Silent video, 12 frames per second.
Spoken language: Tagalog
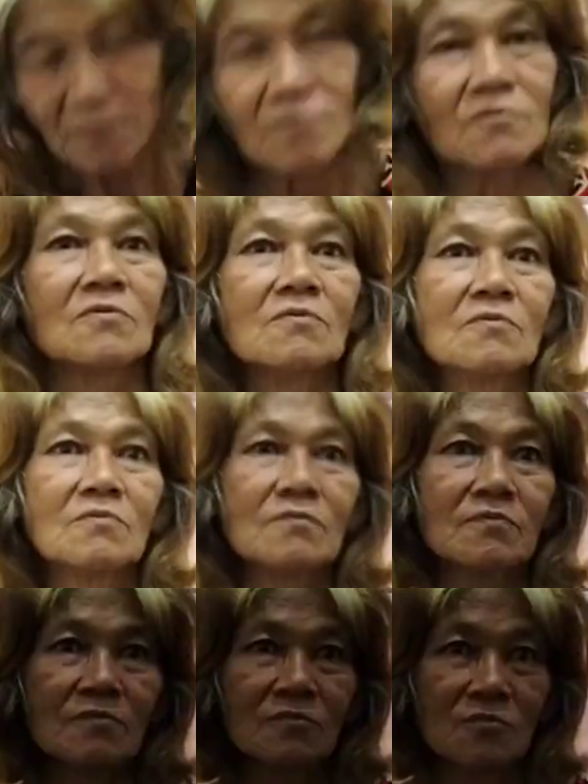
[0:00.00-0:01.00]
Yung
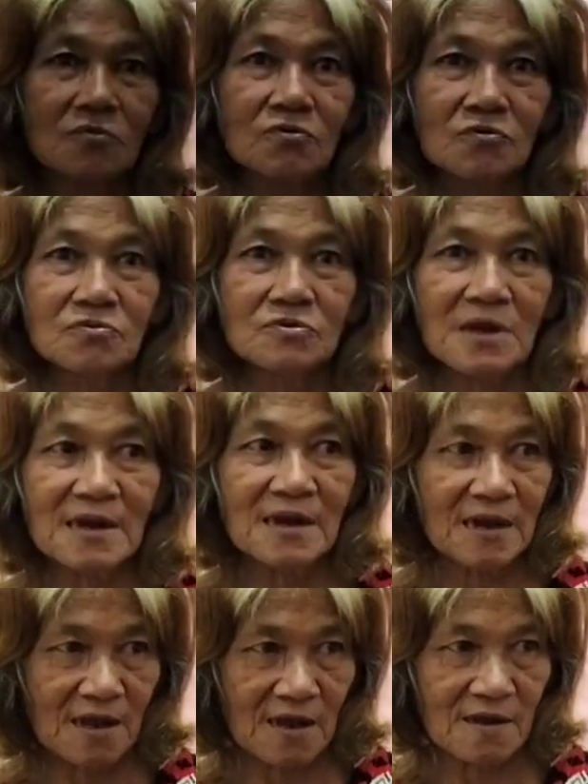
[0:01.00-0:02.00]
puno
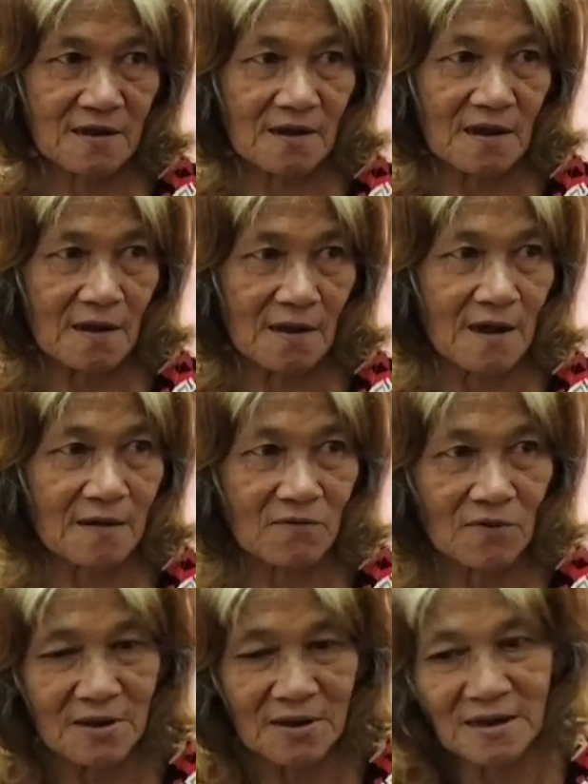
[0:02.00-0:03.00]
talaga,
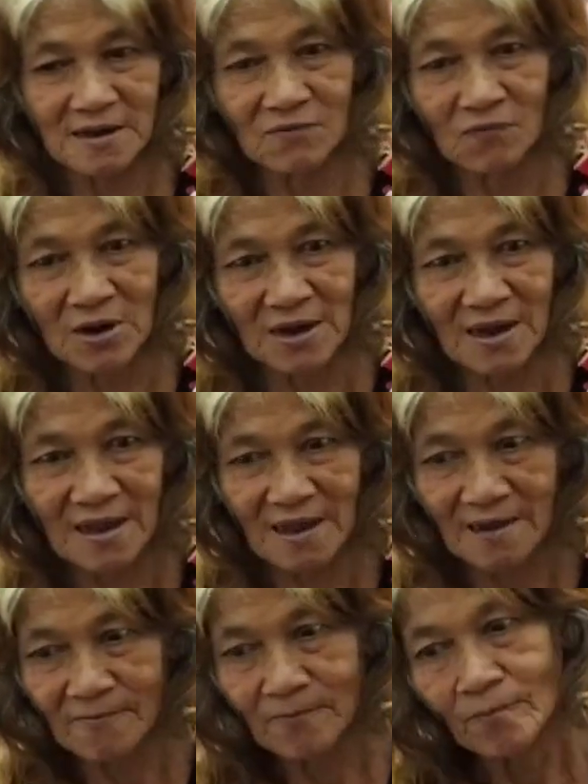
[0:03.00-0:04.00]
ako ikinuha.
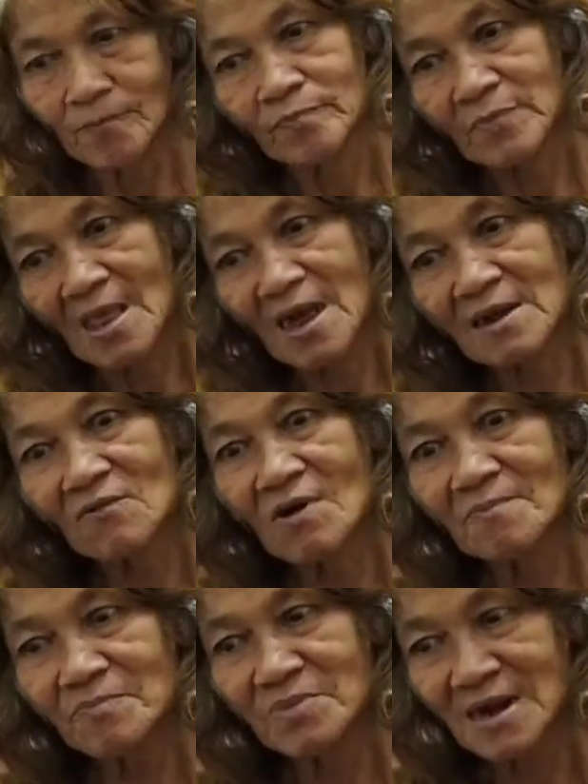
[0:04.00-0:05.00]
Kaya ako
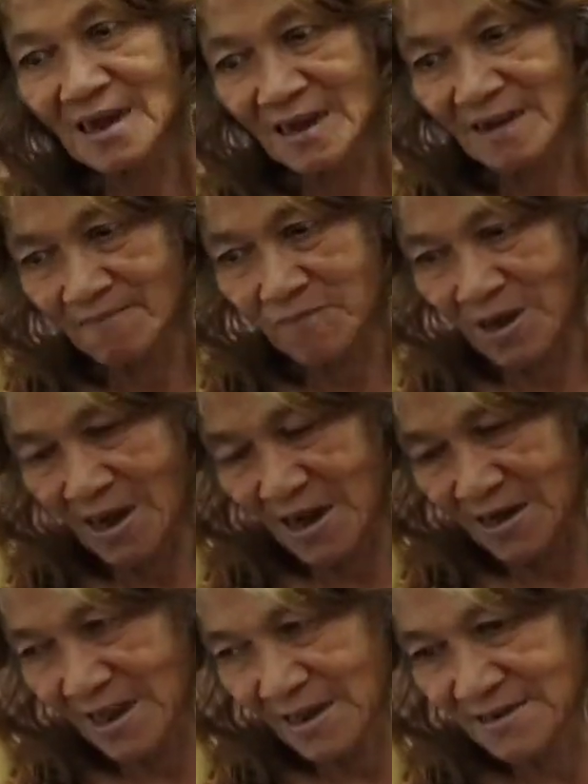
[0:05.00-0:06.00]
ang pinakang
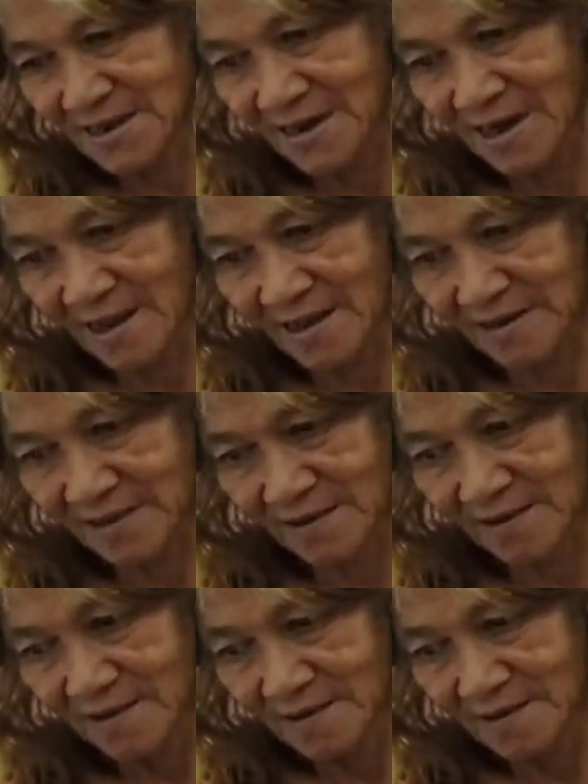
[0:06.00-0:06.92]
panganay sa lahat.